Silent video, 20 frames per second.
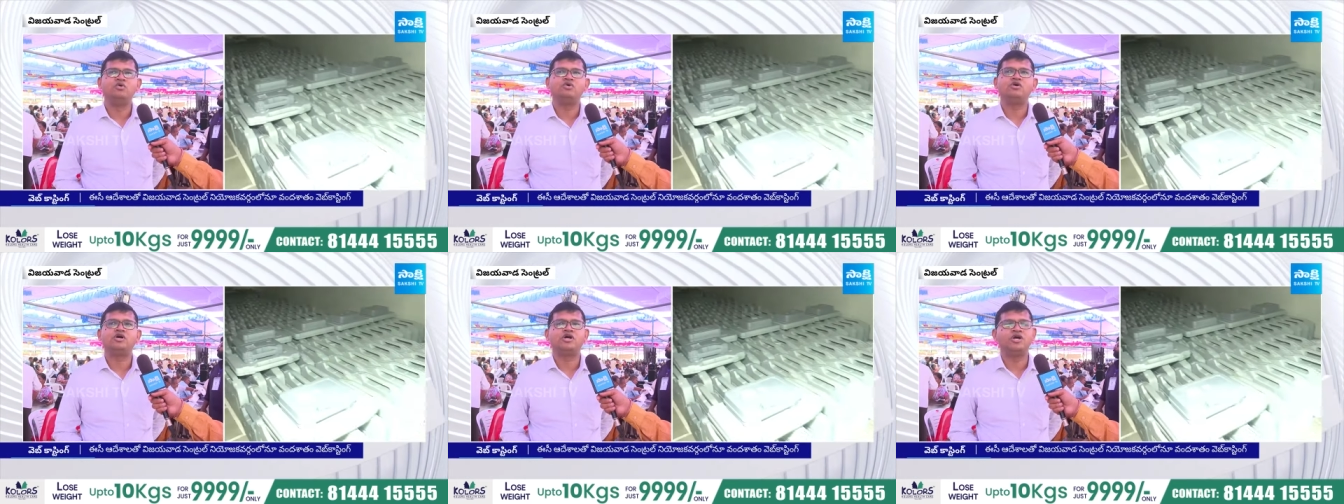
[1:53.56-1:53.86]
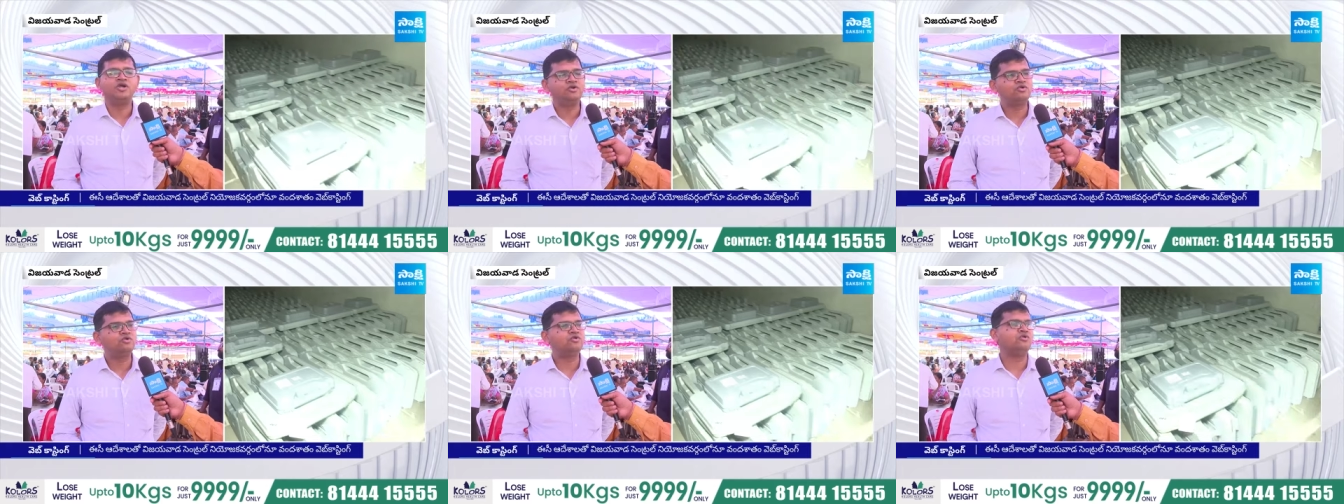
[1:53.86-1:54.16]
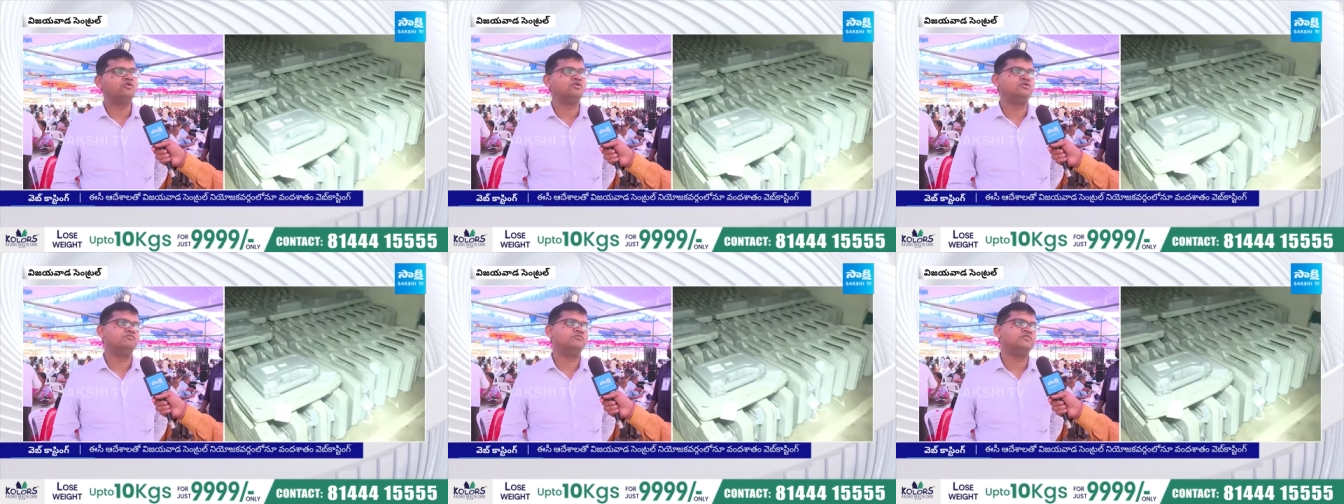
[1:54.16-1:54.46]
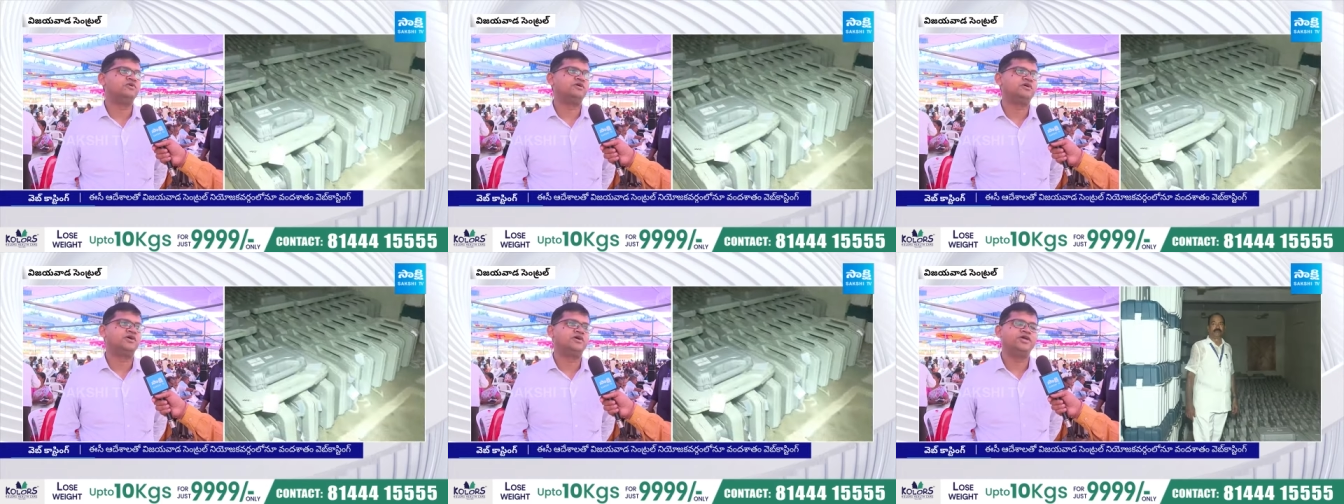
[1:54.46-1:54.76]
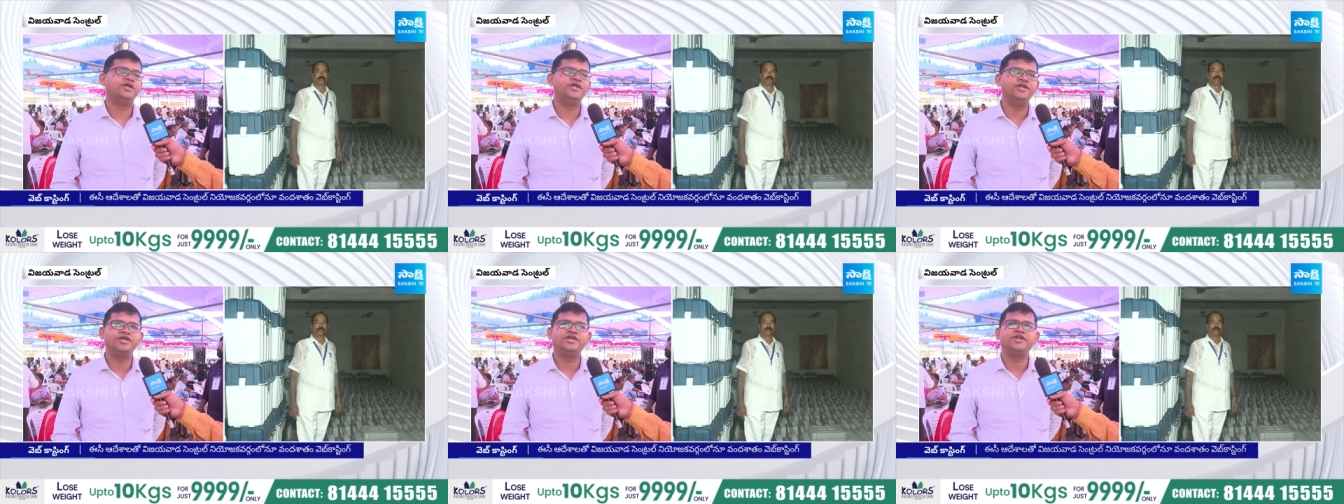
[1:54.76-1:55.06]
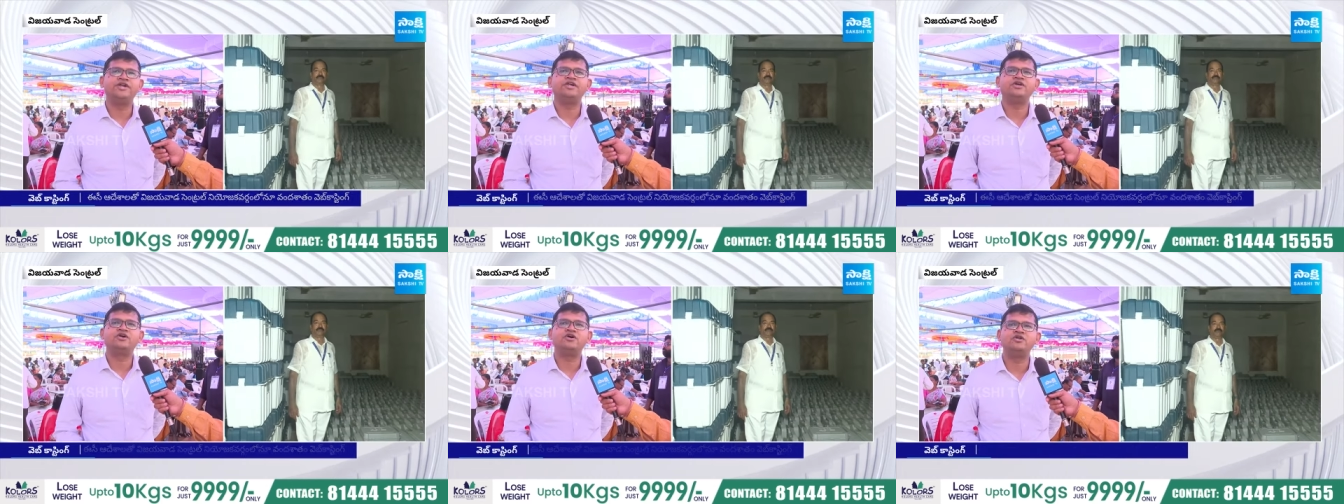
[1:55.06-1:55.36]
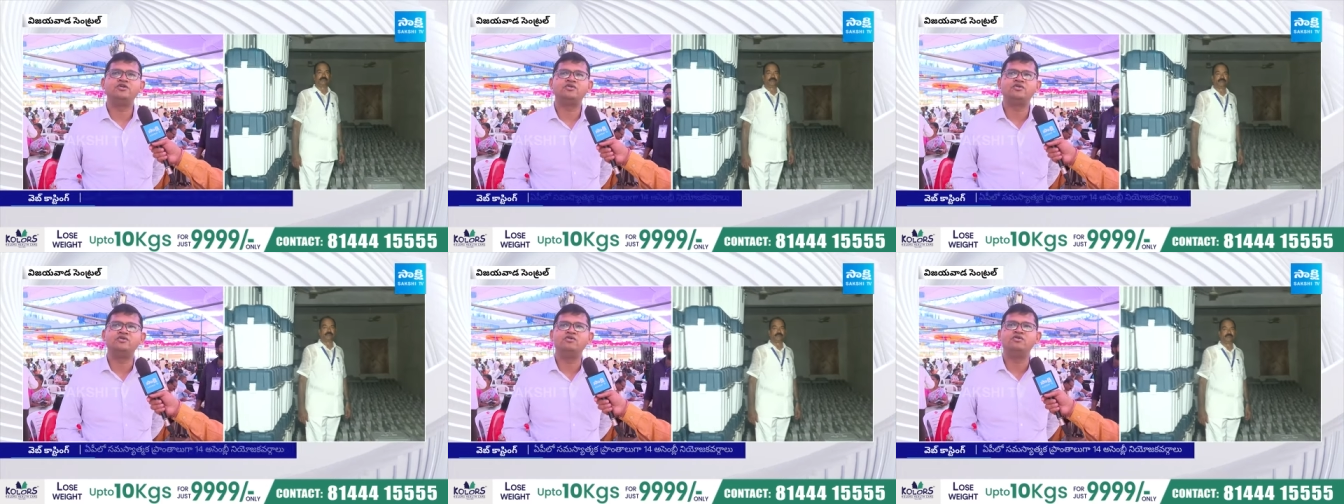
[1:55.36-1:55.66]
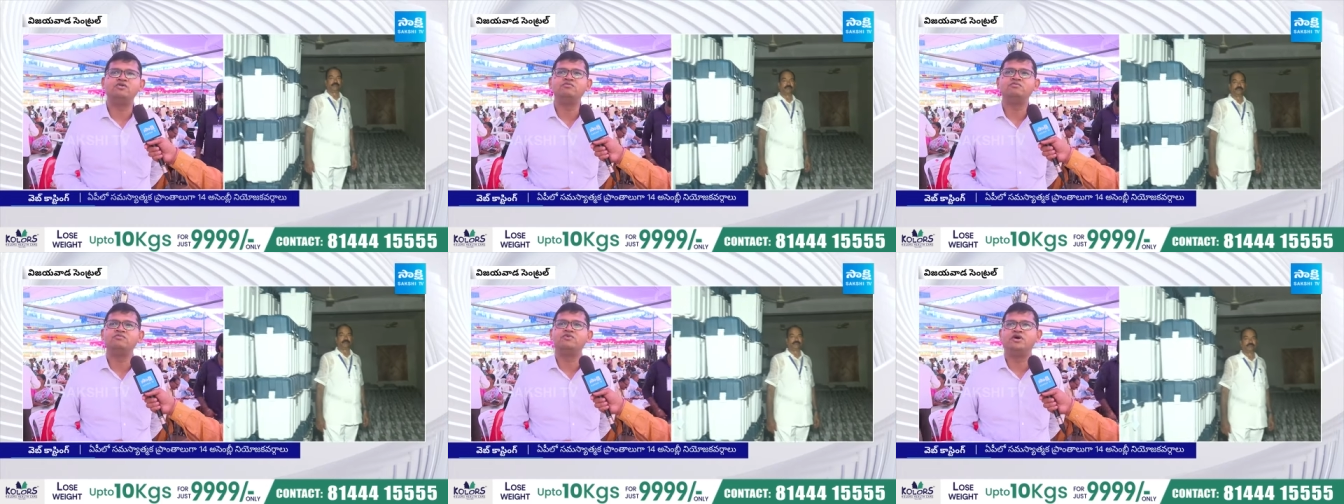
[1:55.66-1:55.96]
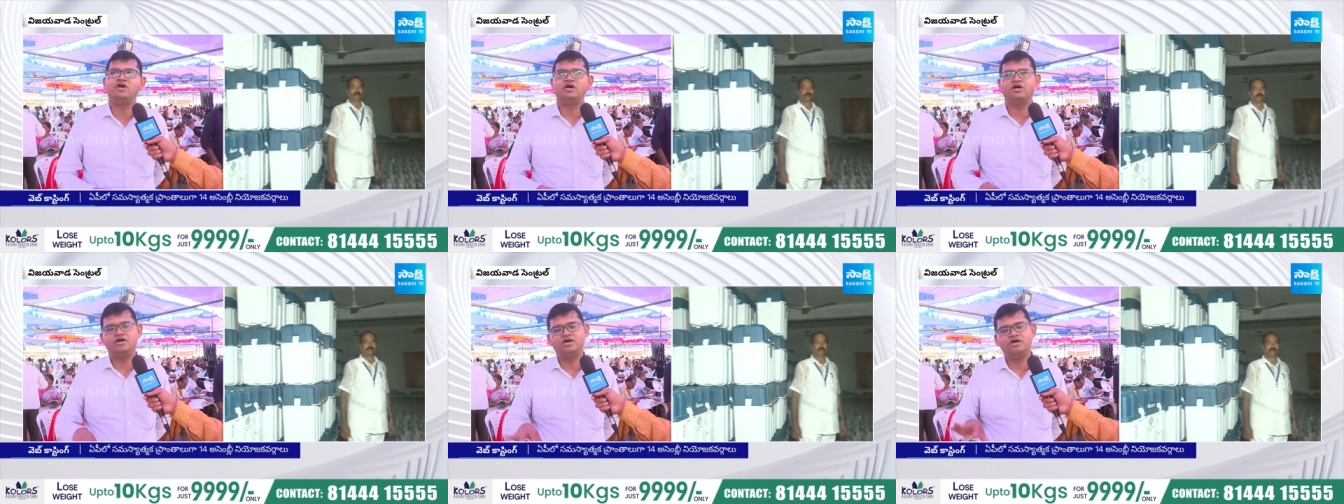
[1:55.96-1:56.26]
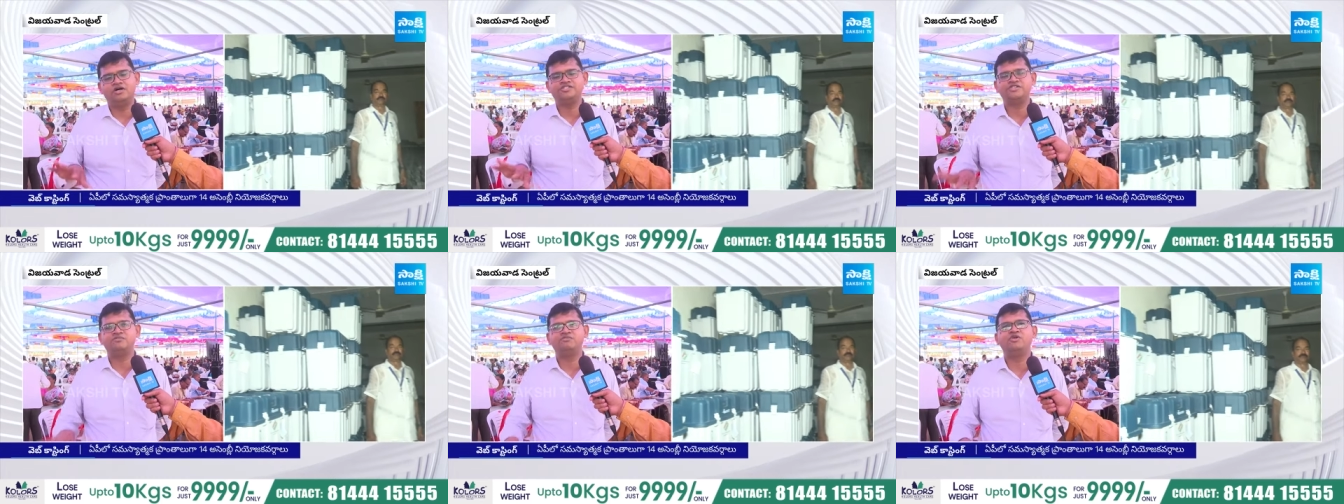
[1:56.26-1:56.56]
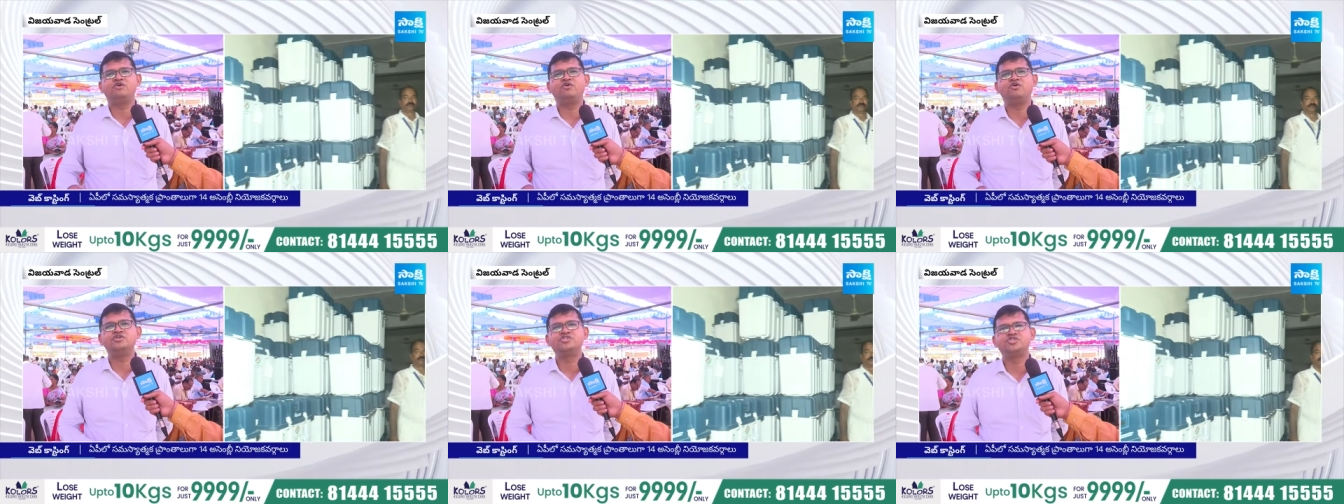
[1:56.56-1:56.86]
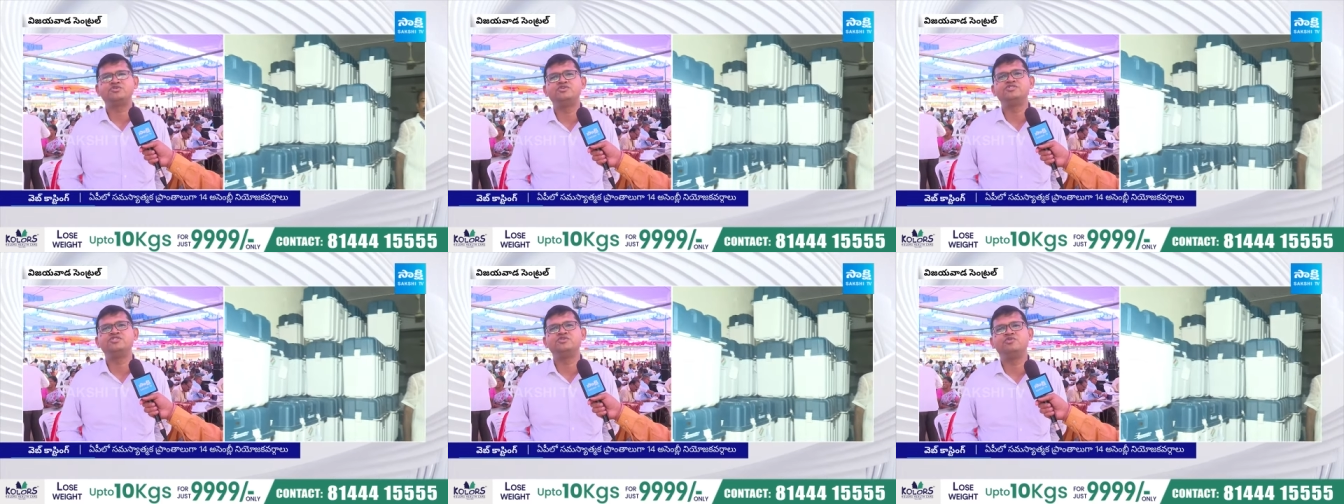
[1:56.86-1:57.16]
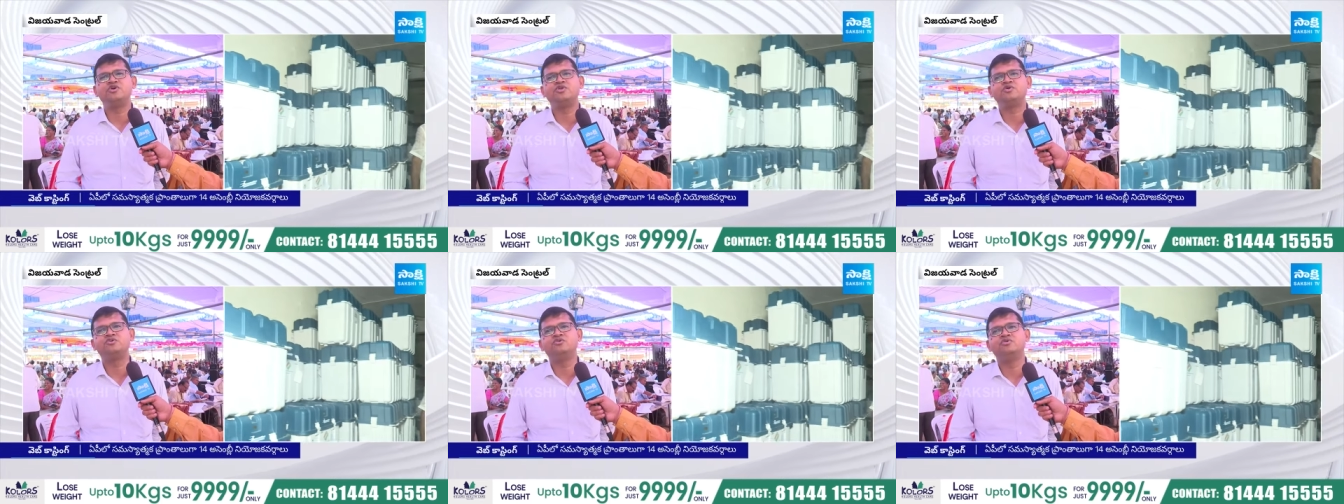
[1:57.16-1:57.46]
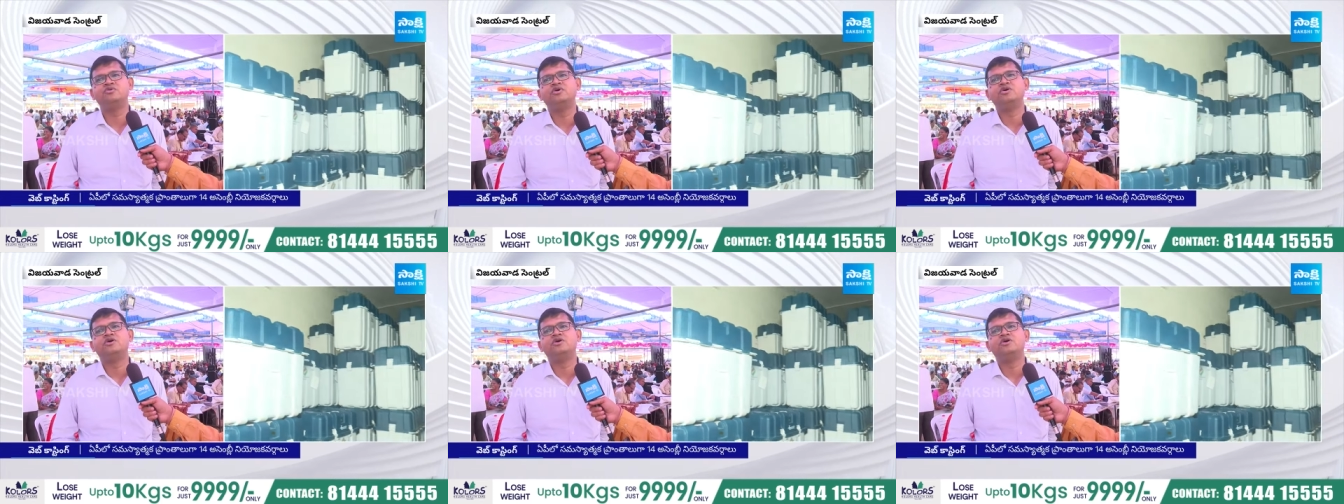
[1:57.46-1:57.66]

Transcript: ఒక కంట్రోల్ రూమ్ ఇంటిగ్రేటెడ్ కంట్రోల్ రూమ్ అసెంబ్లీ కాన్స్టిట్యుయెన్సీ వరకు